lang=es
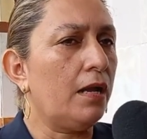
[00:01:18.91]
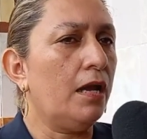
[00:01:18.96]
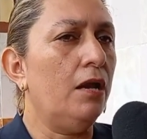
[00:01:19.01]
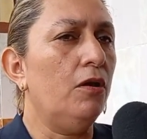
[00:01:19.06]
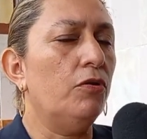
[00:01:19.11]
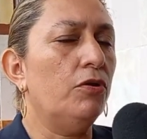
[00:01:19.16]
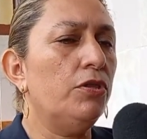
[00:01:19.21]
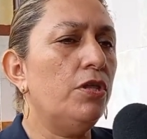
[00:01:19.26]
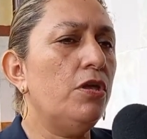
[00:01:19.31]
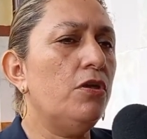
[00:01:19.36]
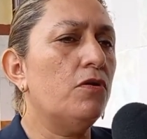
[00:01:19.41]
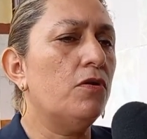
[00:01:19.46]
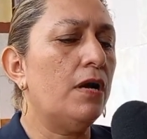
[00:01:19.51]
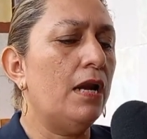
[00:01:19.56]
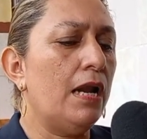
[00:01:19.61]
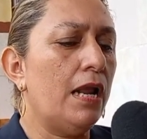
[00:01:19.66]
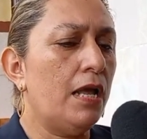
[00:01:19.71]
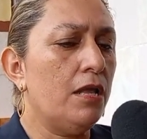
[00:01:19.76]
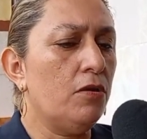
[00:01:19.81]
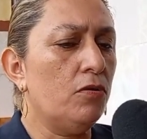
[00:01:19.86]
que los niños
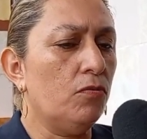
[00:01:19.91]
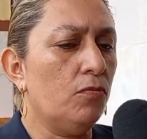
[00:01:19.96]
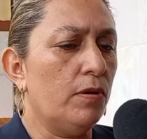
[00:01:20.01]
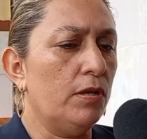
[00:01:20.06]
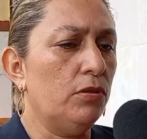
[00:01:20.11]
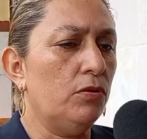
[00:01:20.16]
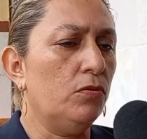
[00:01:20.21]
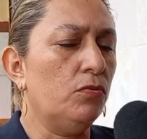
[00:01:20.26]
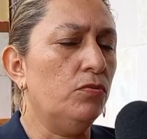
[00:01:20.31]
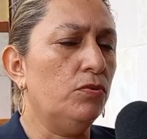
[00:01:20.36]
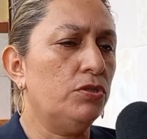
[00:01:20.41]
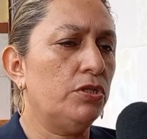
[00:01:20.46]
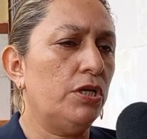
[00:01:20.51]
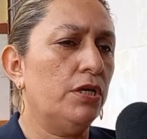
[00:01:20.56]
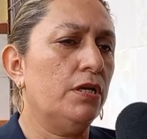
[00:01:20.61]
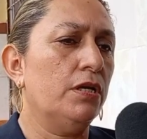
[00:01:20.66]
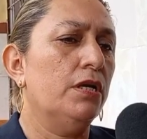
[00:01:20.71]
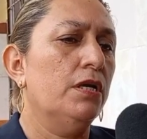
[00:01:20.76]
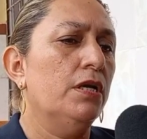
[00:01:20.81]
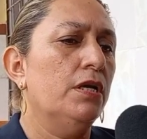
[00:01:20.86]
al año cuando
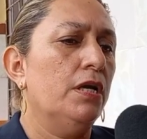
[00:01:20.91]
cursen